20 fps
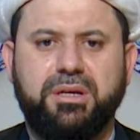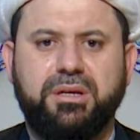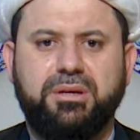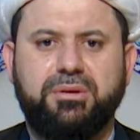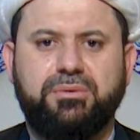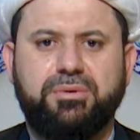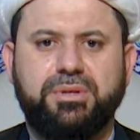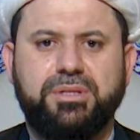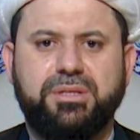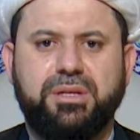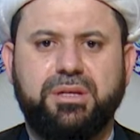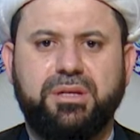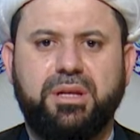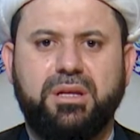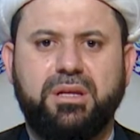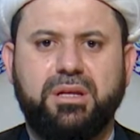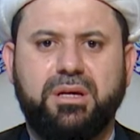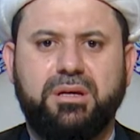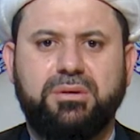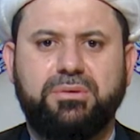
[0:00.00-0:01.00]
وصلى
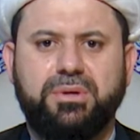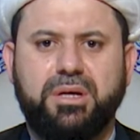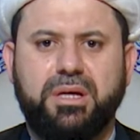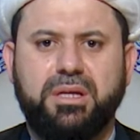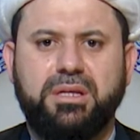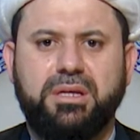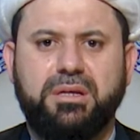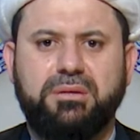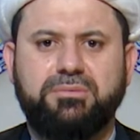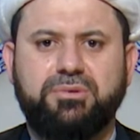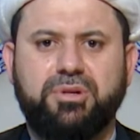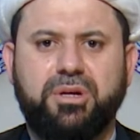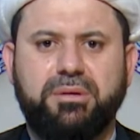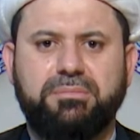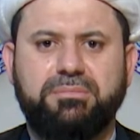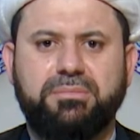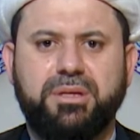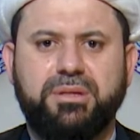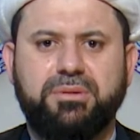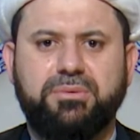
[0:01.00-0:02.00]
الله على
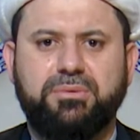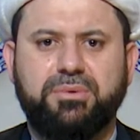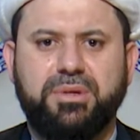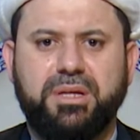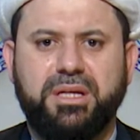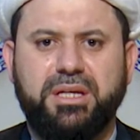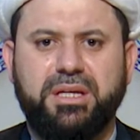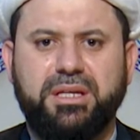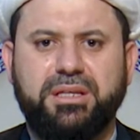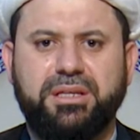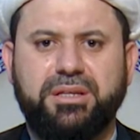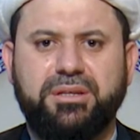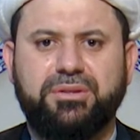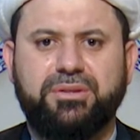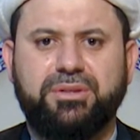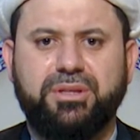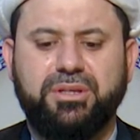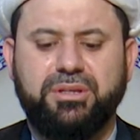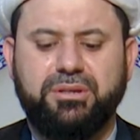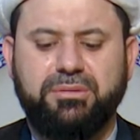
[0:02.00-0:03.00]
محمد واله
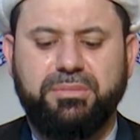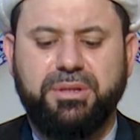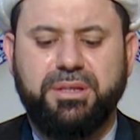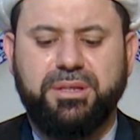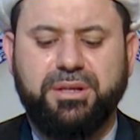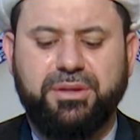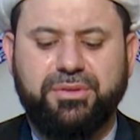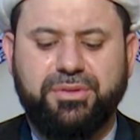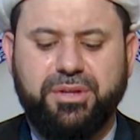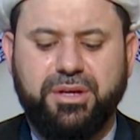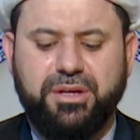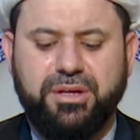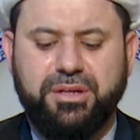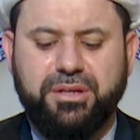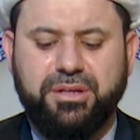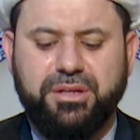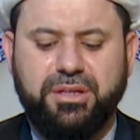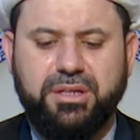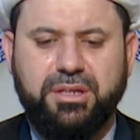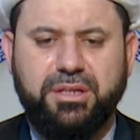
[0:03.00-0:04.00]
الطيبين
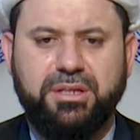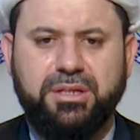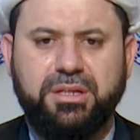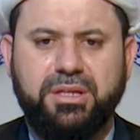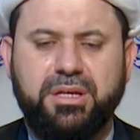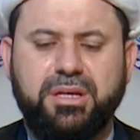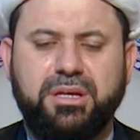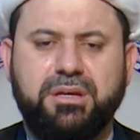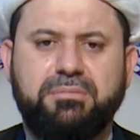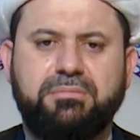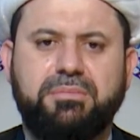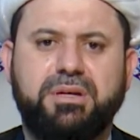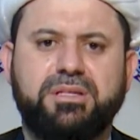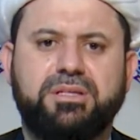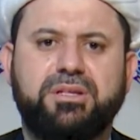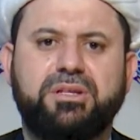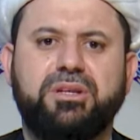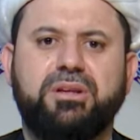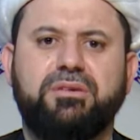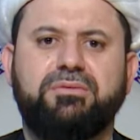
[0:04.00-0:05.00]
الطاهرين ما
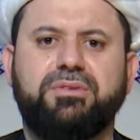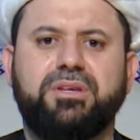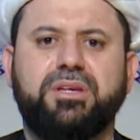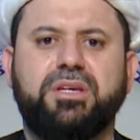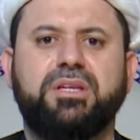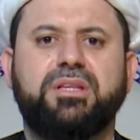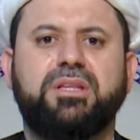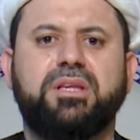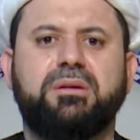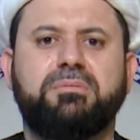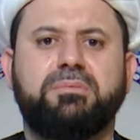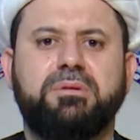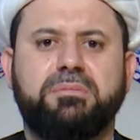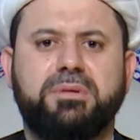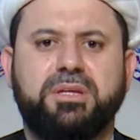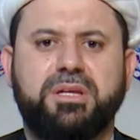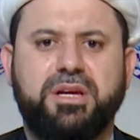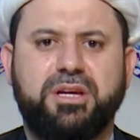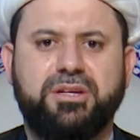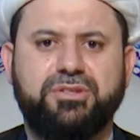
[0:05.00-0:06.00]
زلنا في كتاب
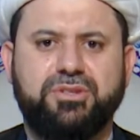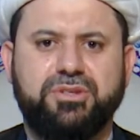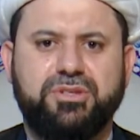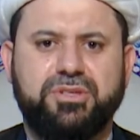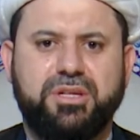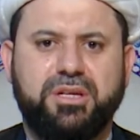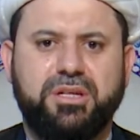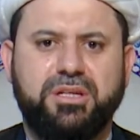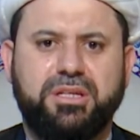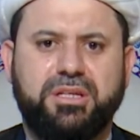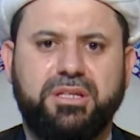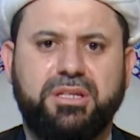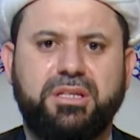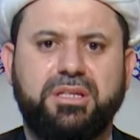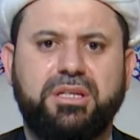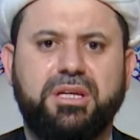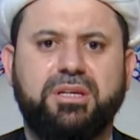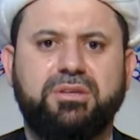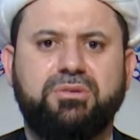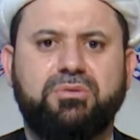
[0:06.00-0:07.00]
منهاج
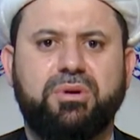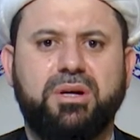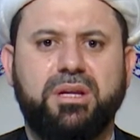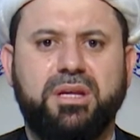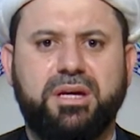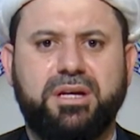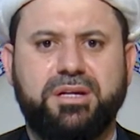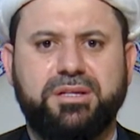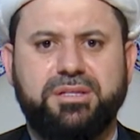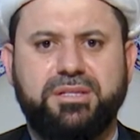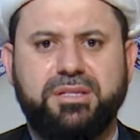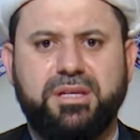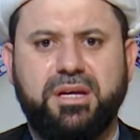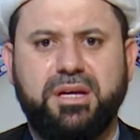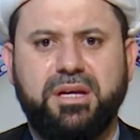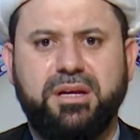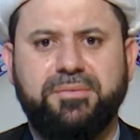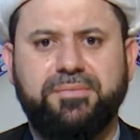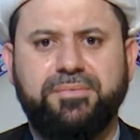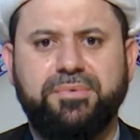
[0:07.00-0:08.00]
الصالحين ايها
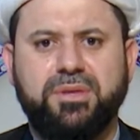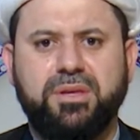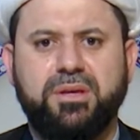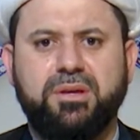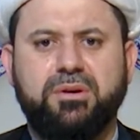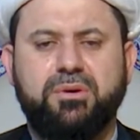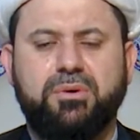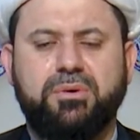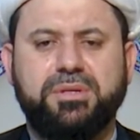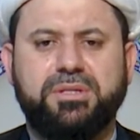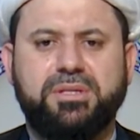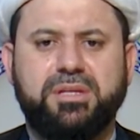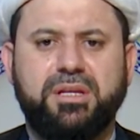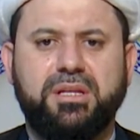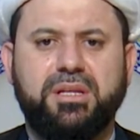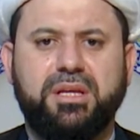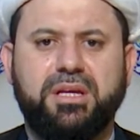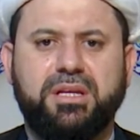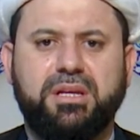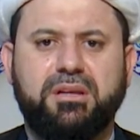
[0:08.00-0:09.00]
الاعزاء
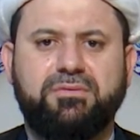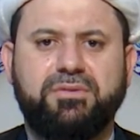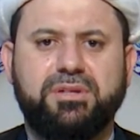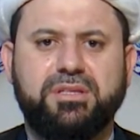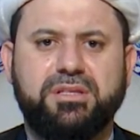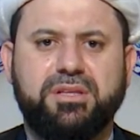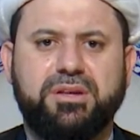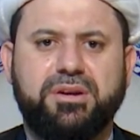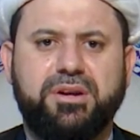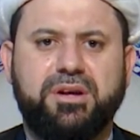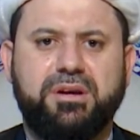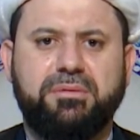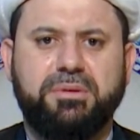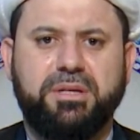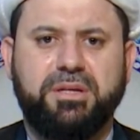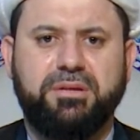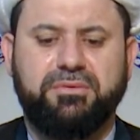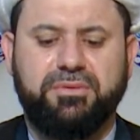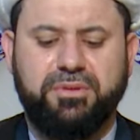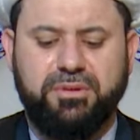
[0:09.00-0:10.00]
وصلنا الى الفصل
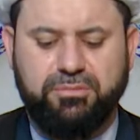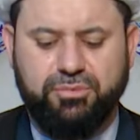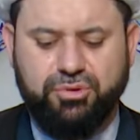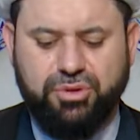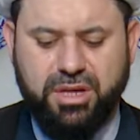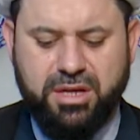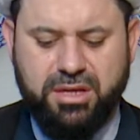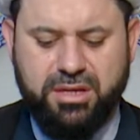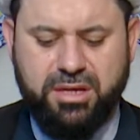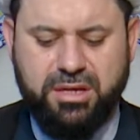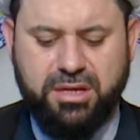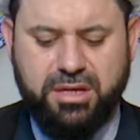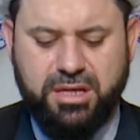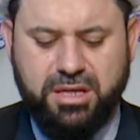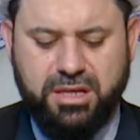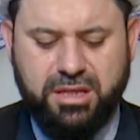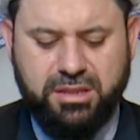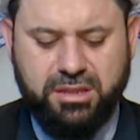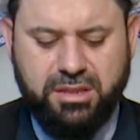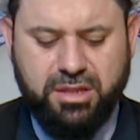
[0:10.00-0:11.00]
الرابع في
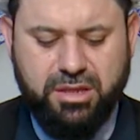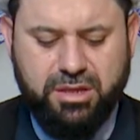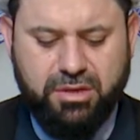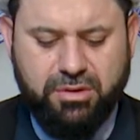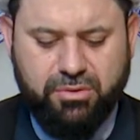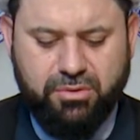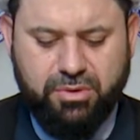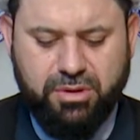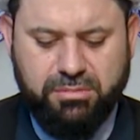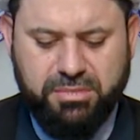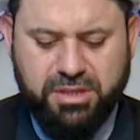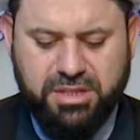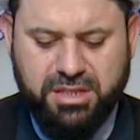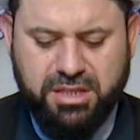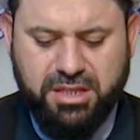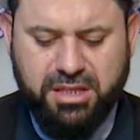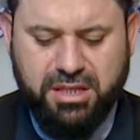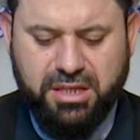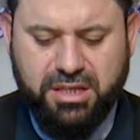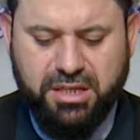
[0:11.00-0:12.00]
المطهرات
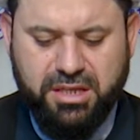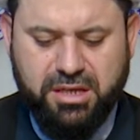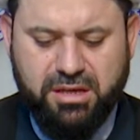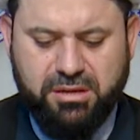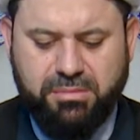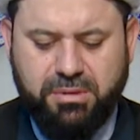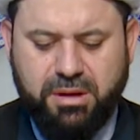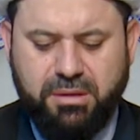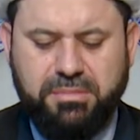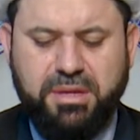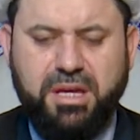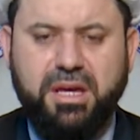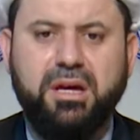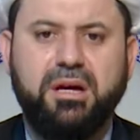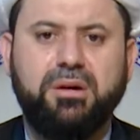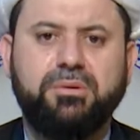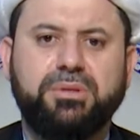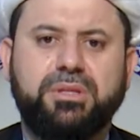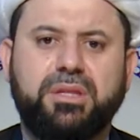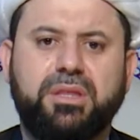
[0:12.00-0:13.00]
والمساله
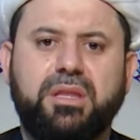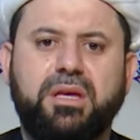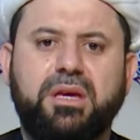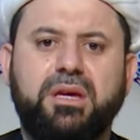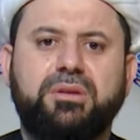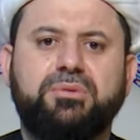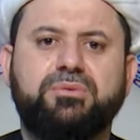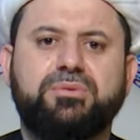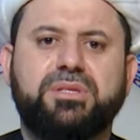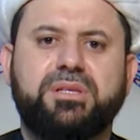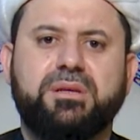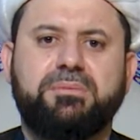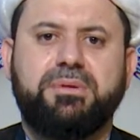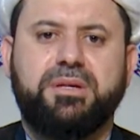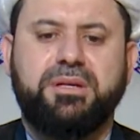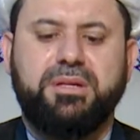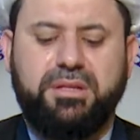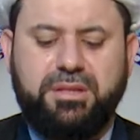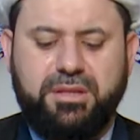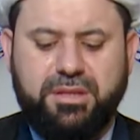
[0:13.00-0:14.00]

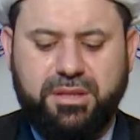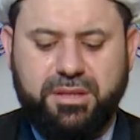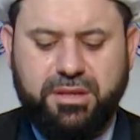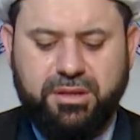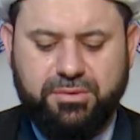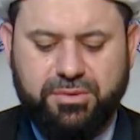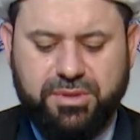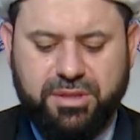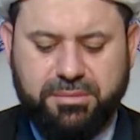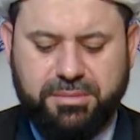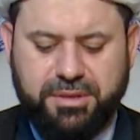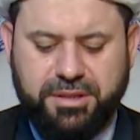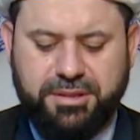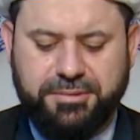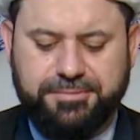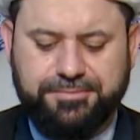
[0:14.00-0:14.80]
472 72